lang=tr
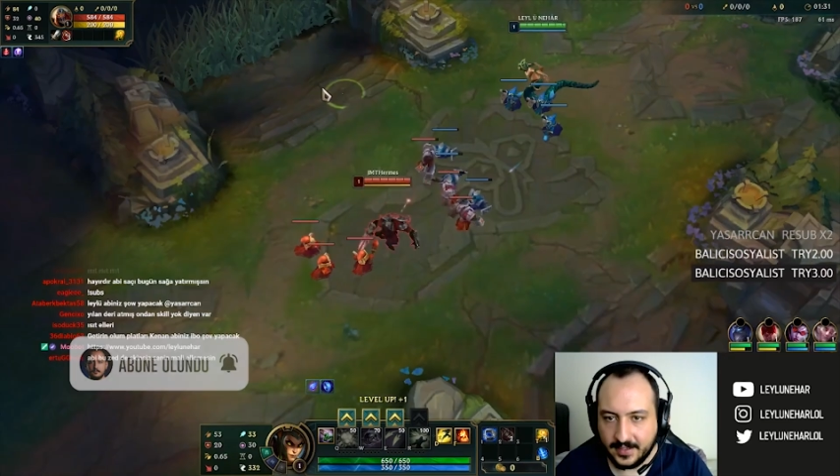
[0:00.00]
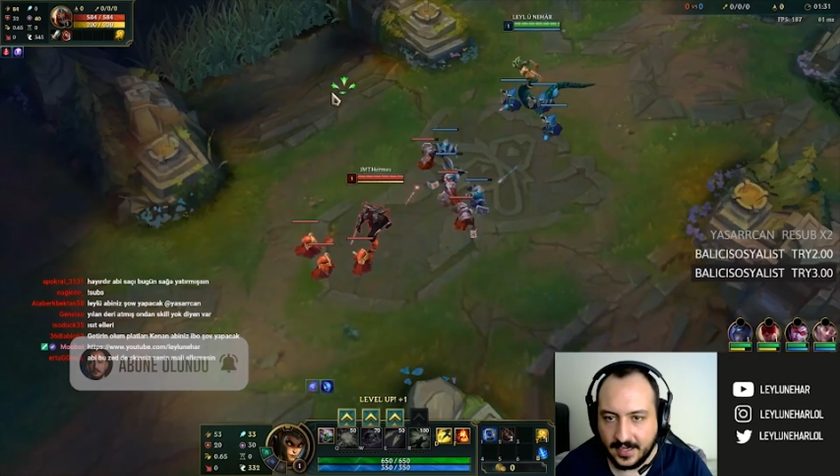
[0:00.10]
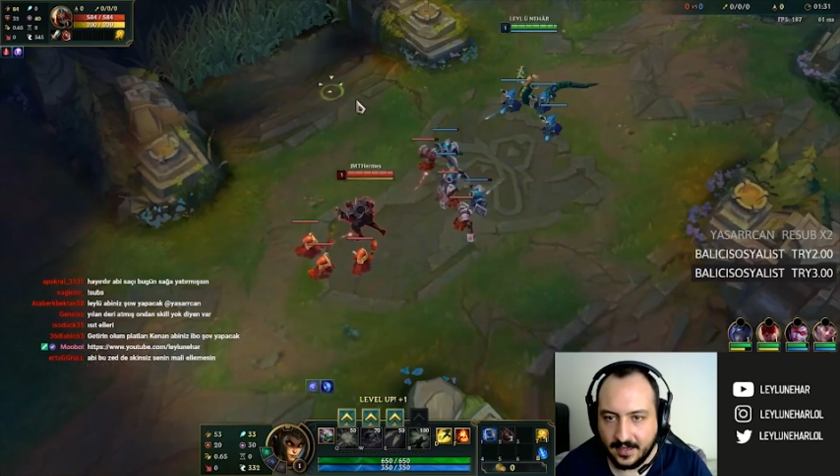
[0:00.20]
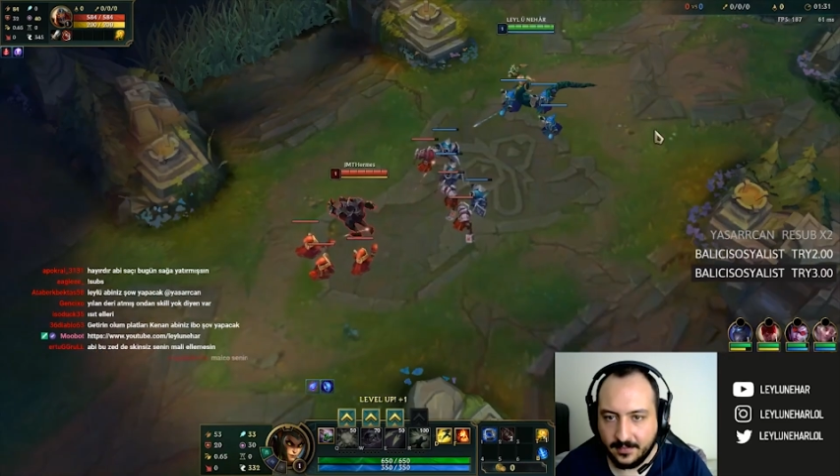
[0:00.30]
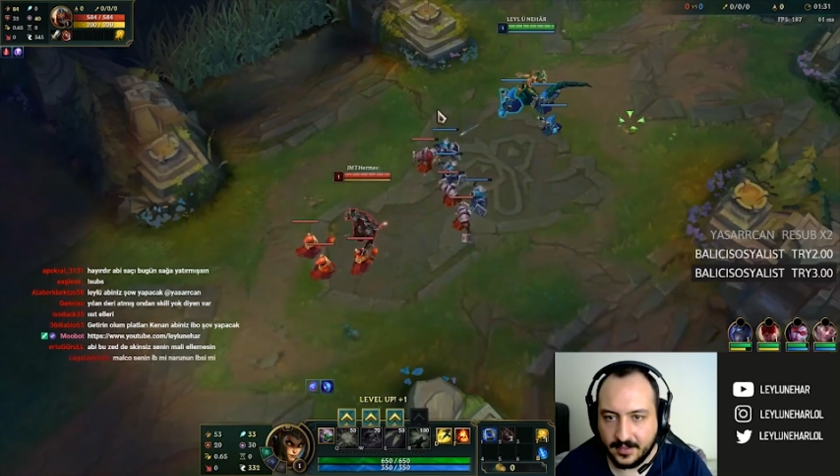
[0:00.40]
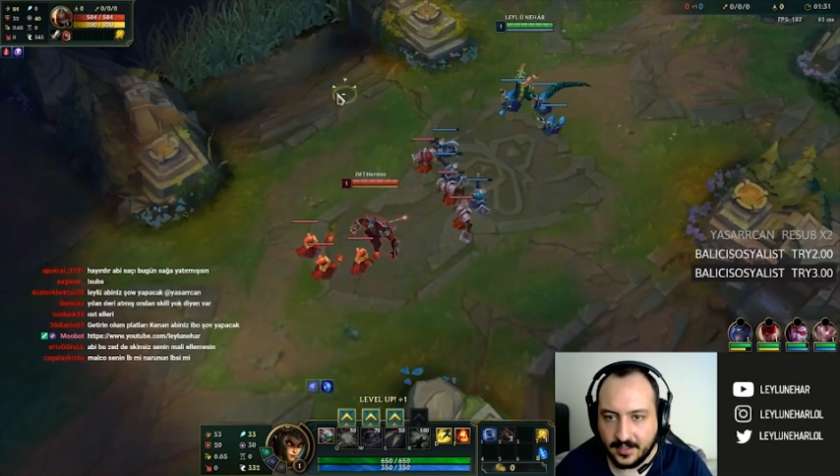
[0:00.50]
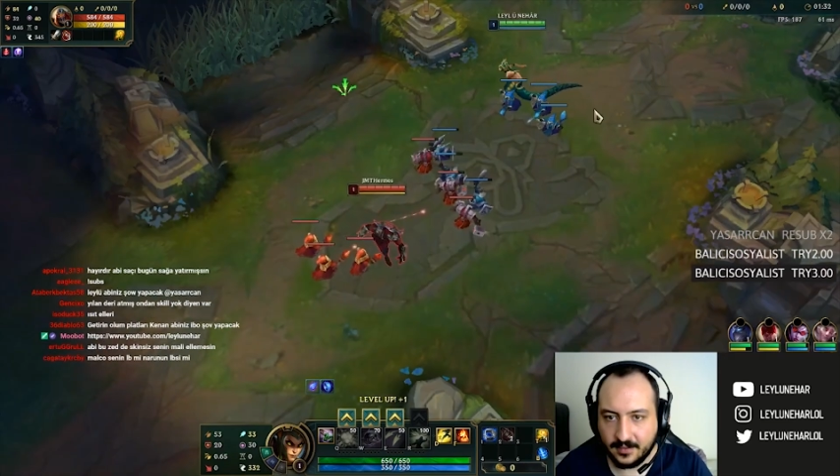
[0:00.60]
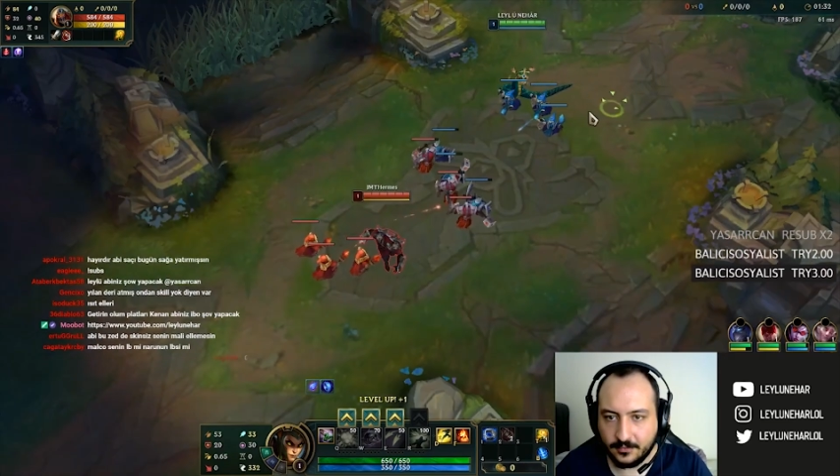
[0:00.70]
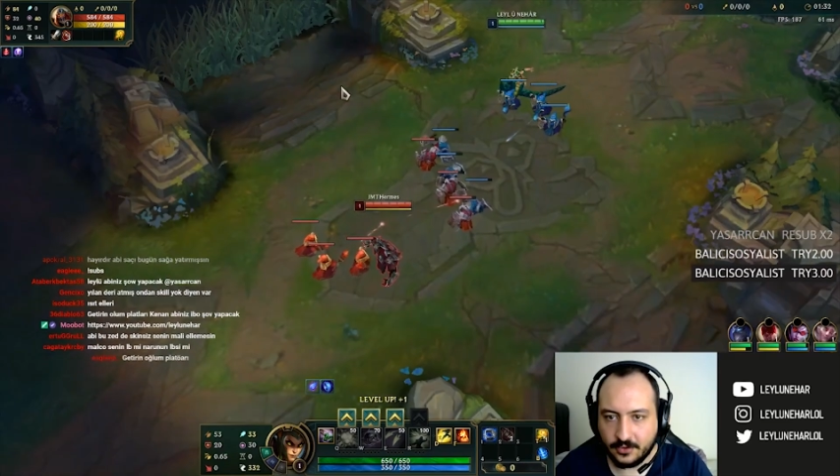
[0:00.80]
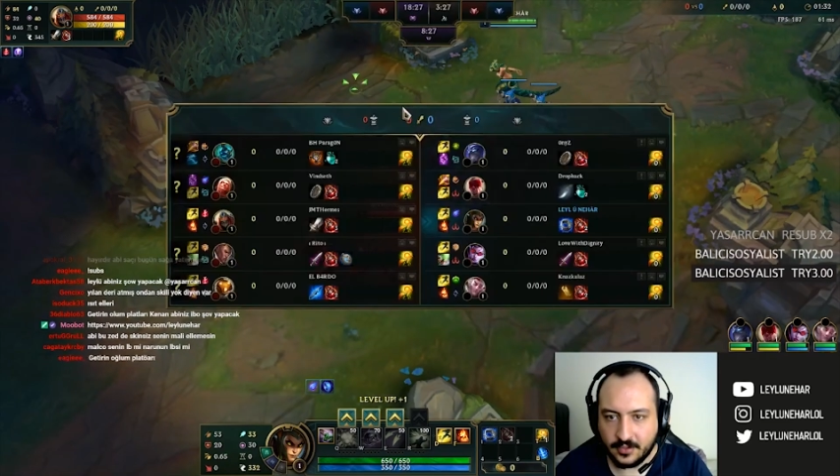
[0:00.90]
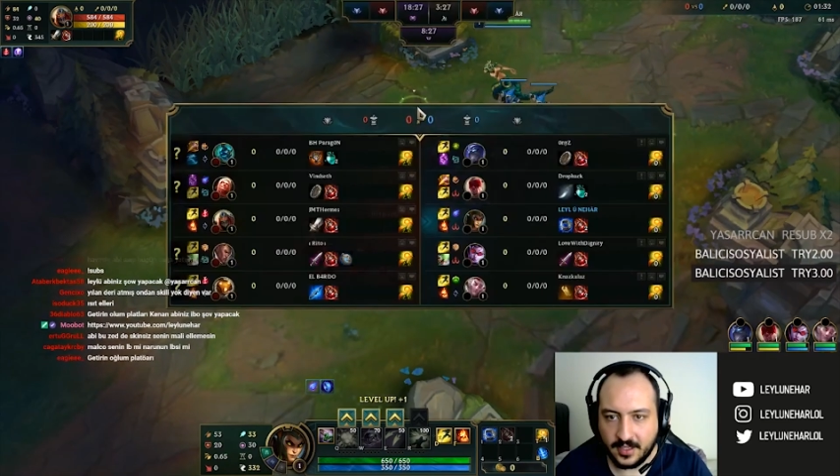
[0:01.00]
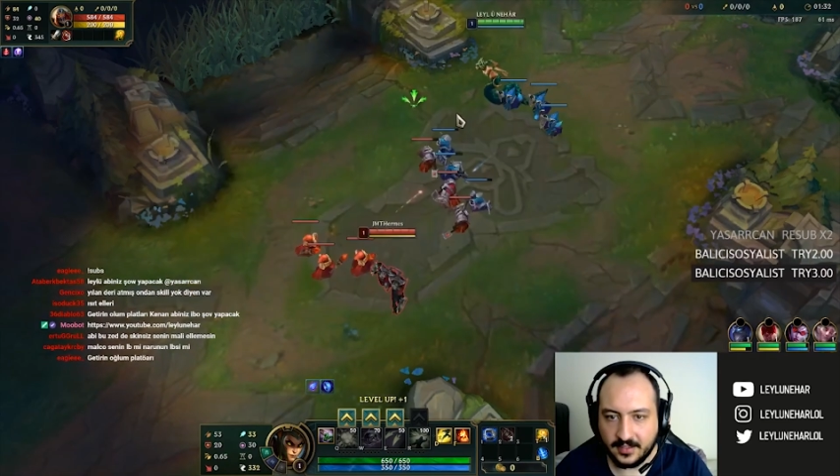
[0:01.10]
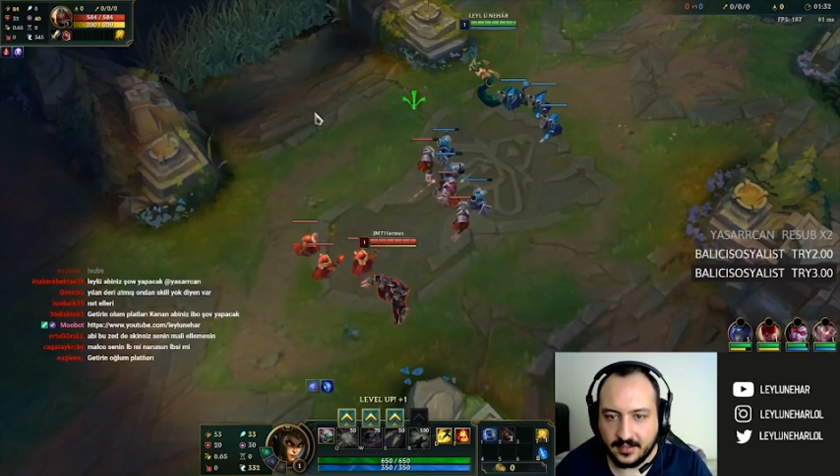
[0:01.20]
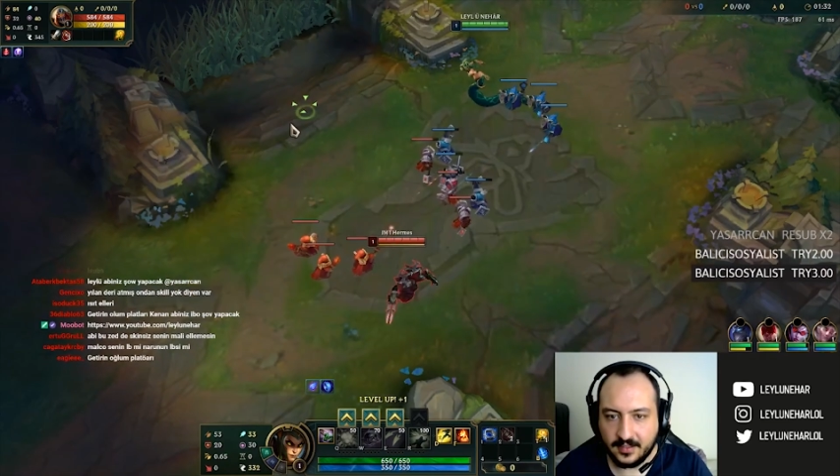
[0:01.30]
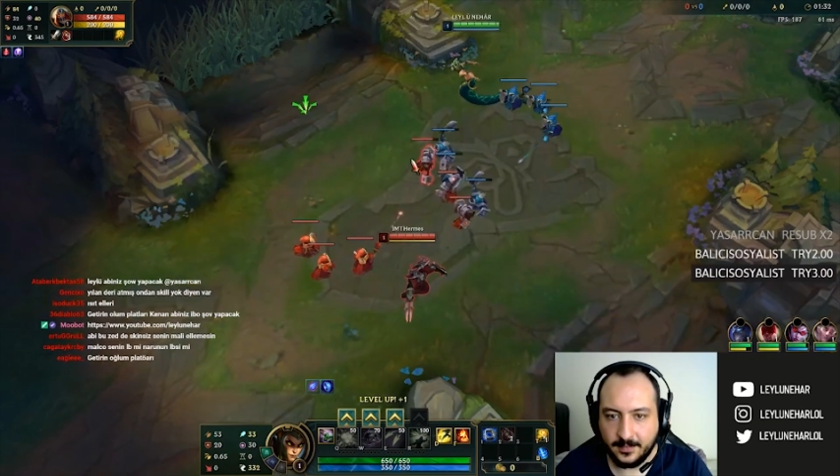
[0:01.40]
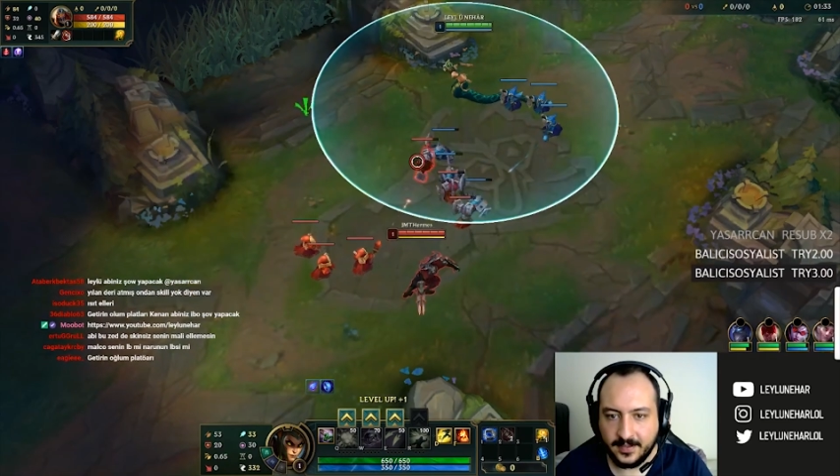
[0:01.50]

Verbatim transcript: Gel bakalım şunu. Haddini